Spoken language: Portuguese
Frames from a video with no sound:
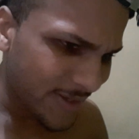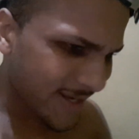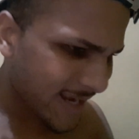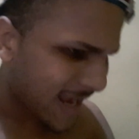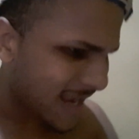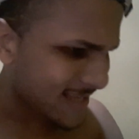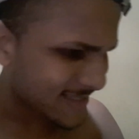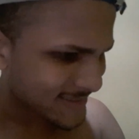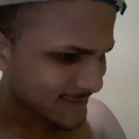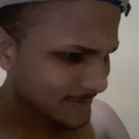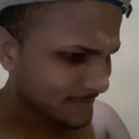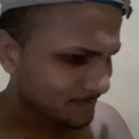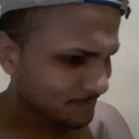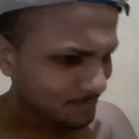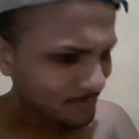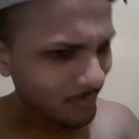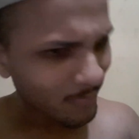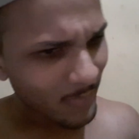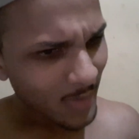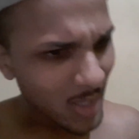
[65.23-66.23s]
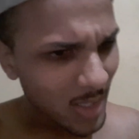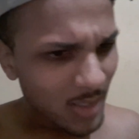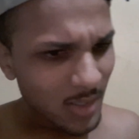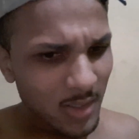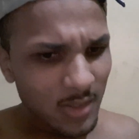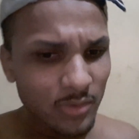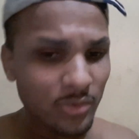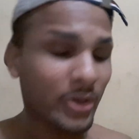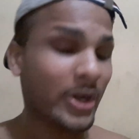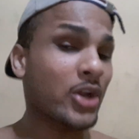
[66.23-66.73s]
em casa.
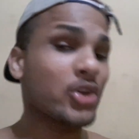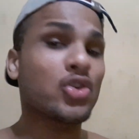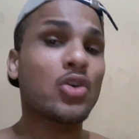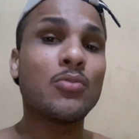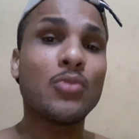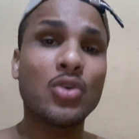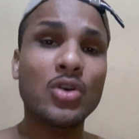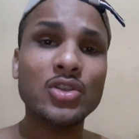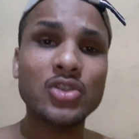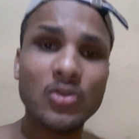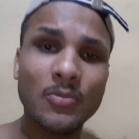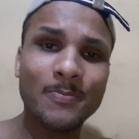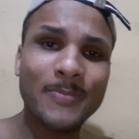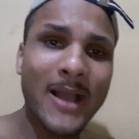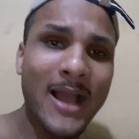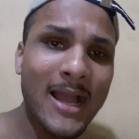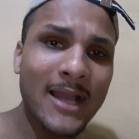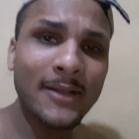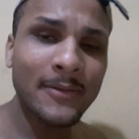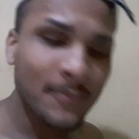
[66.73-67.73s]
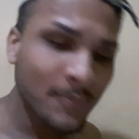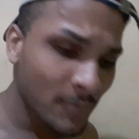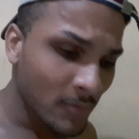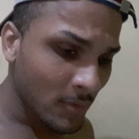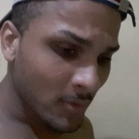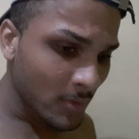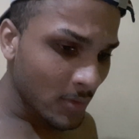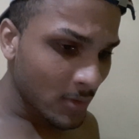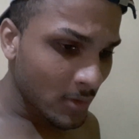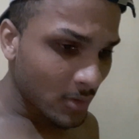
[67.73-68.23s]
Na hora de almoço, pá.
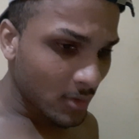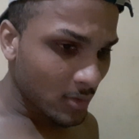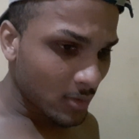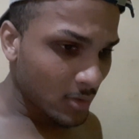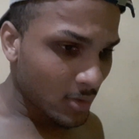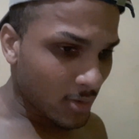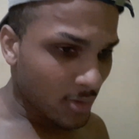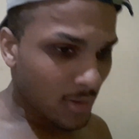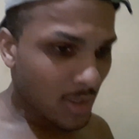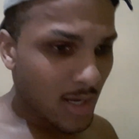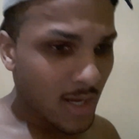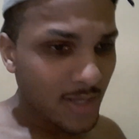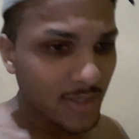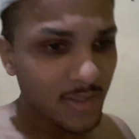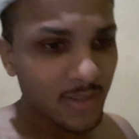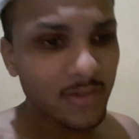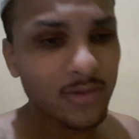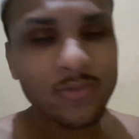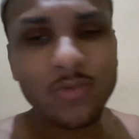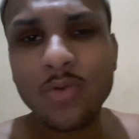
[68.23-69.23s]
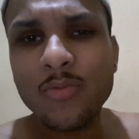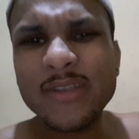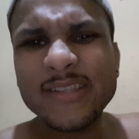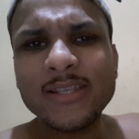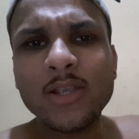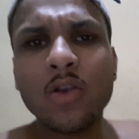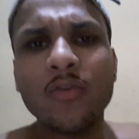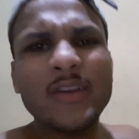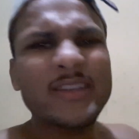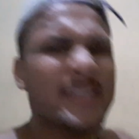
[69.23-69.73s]
Aí
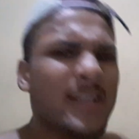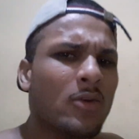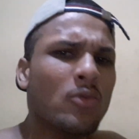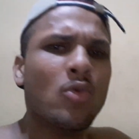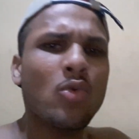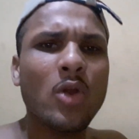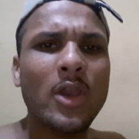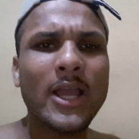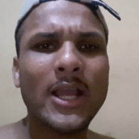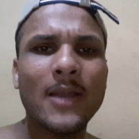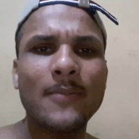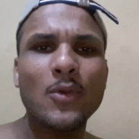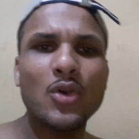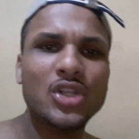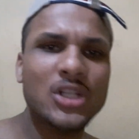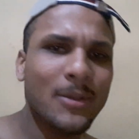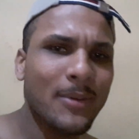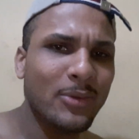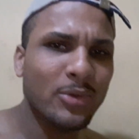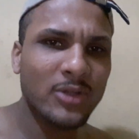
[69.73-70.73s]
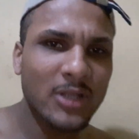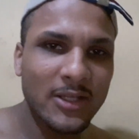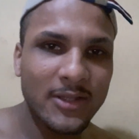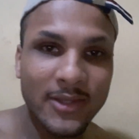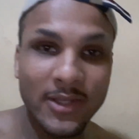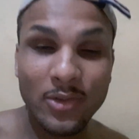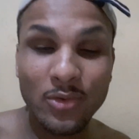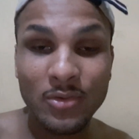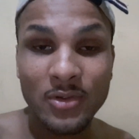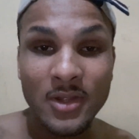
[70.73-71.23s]
comecei a conversar com um colega meu chamado
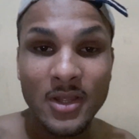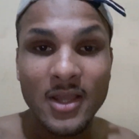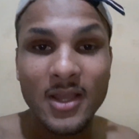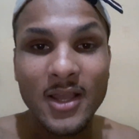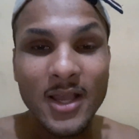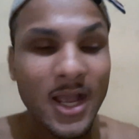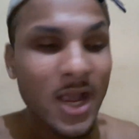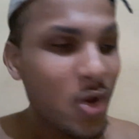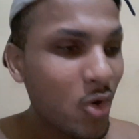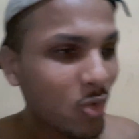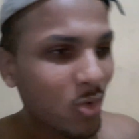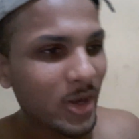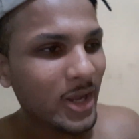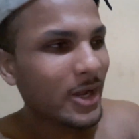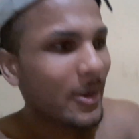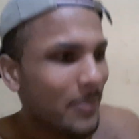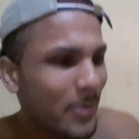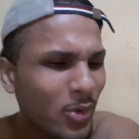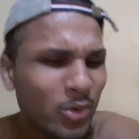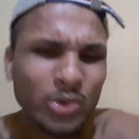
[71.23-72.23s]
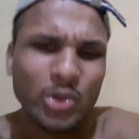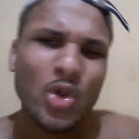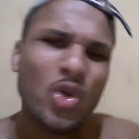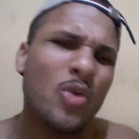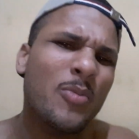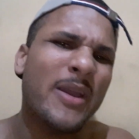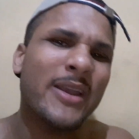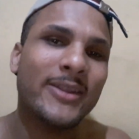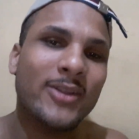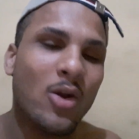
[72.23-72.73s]
Teteu. Aí o colega perguntou
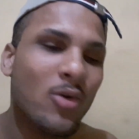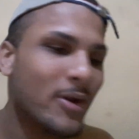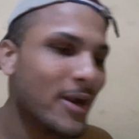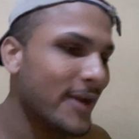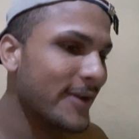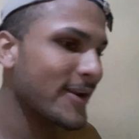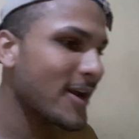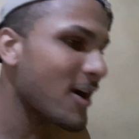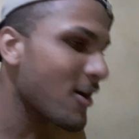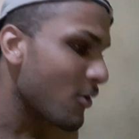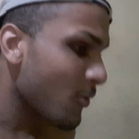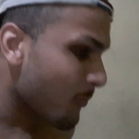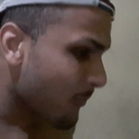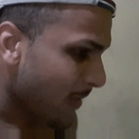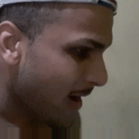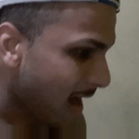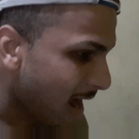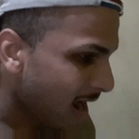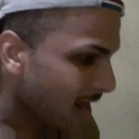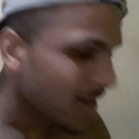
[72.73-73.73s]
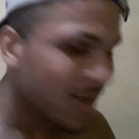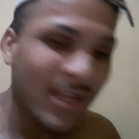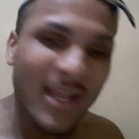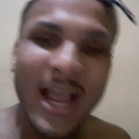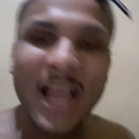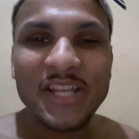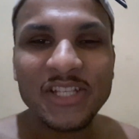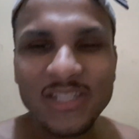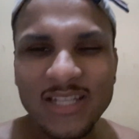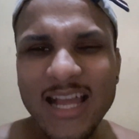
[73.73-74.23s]
como é que tá o canal, pá,
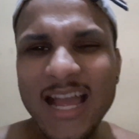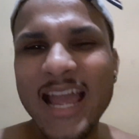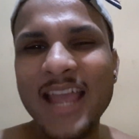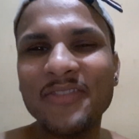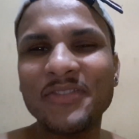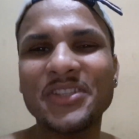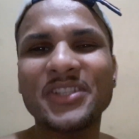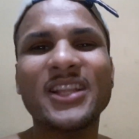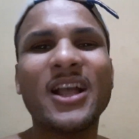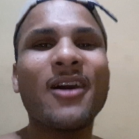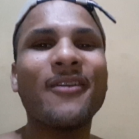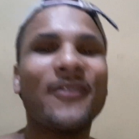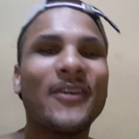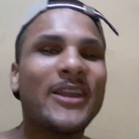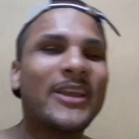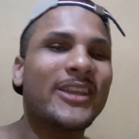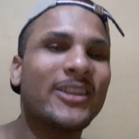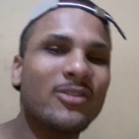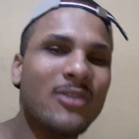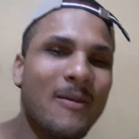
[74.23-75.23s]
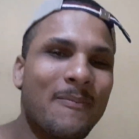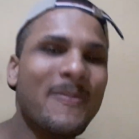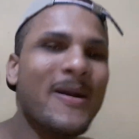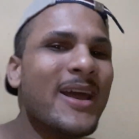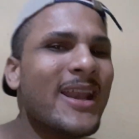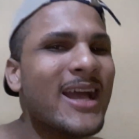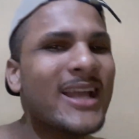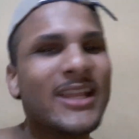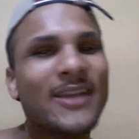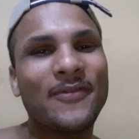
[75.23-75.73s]
as lives tal. Eu falei que deu uma
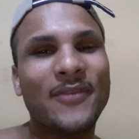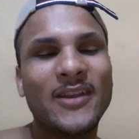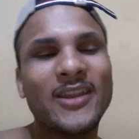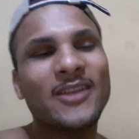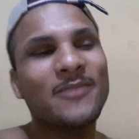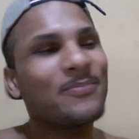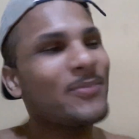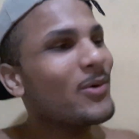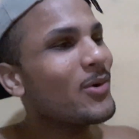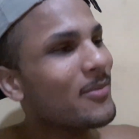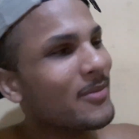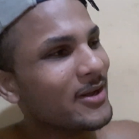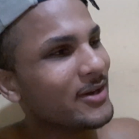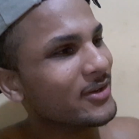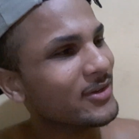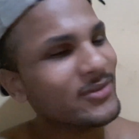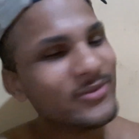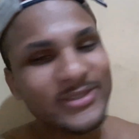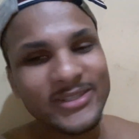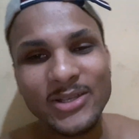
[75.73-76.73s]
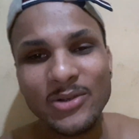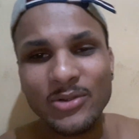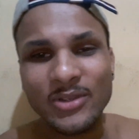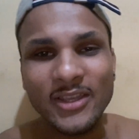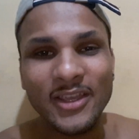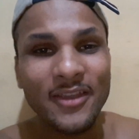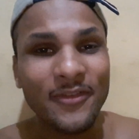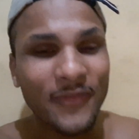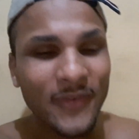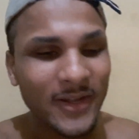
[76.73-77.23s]
parada, falei que, pô, mano, que não sei o
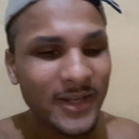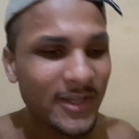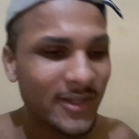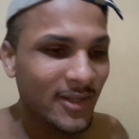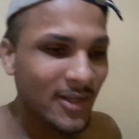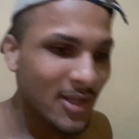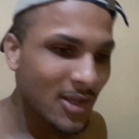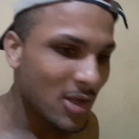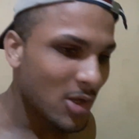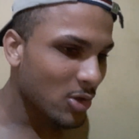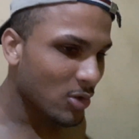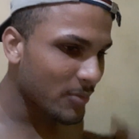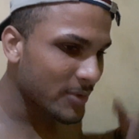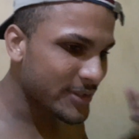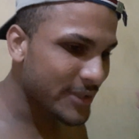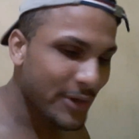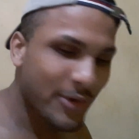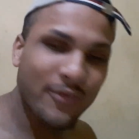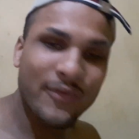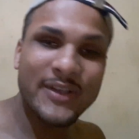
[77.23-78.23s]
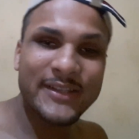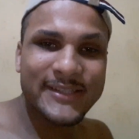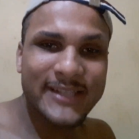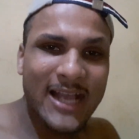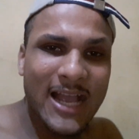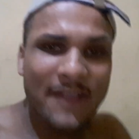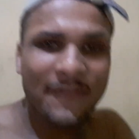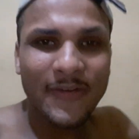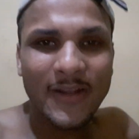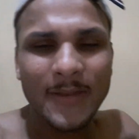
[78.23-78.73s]
que. Falei, comecei a
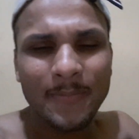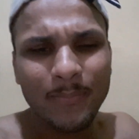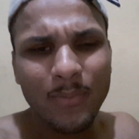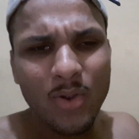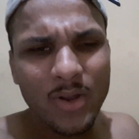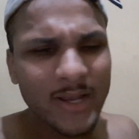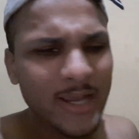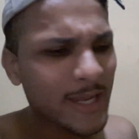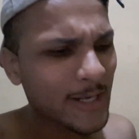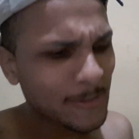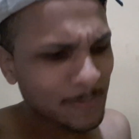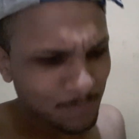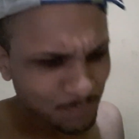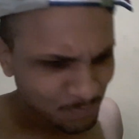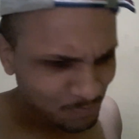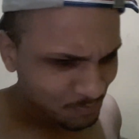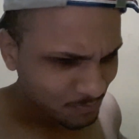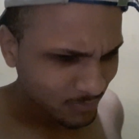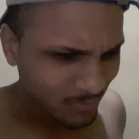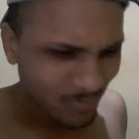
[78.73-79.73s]
conversar e falei, pô, cara,